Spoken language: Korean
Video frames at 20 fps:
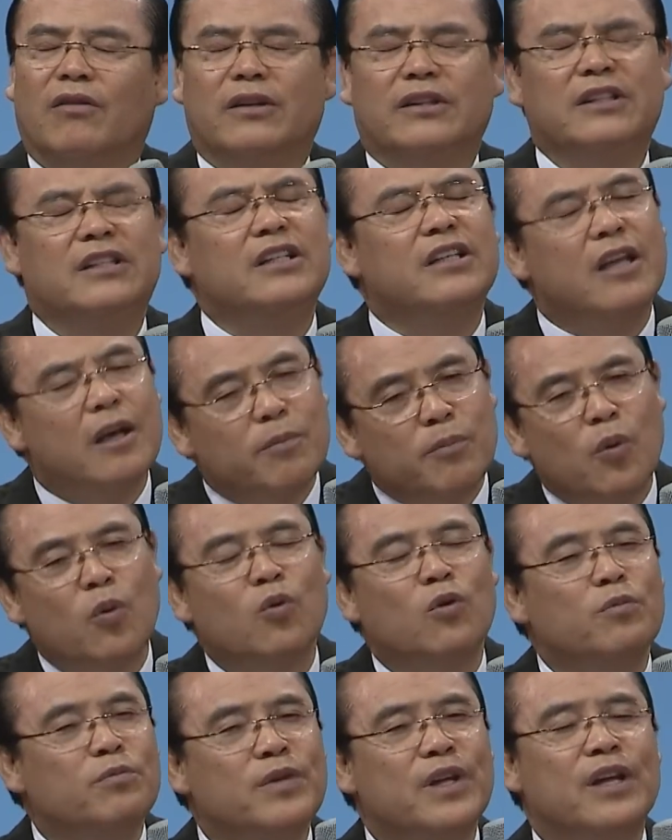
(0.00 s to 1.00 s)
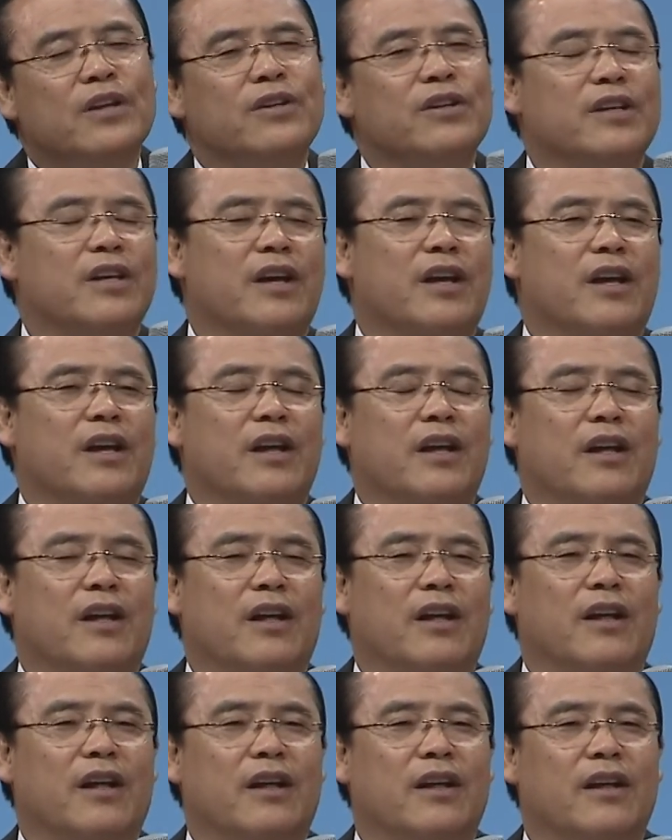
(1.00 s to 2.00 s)
이게 복음이에요, 이게.
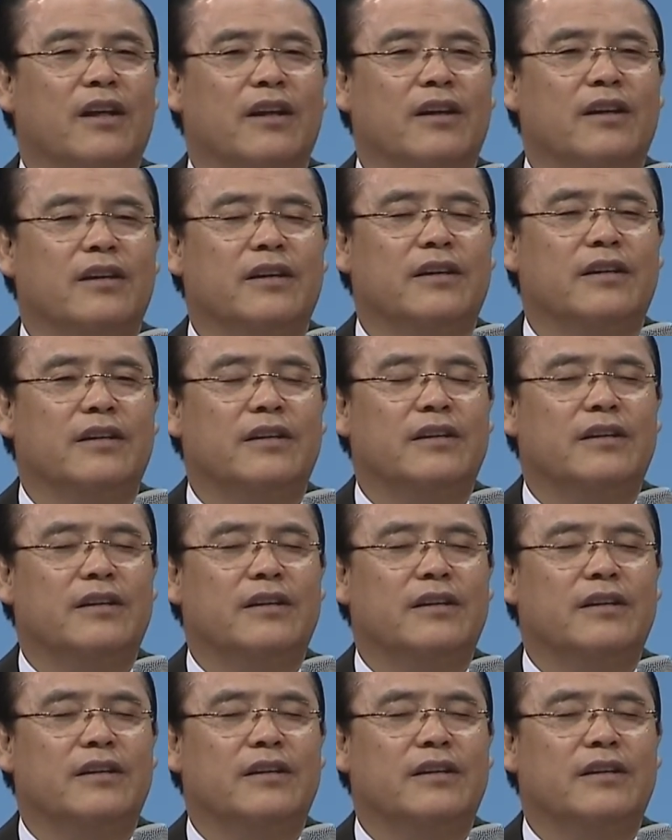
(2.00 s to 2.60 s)
예?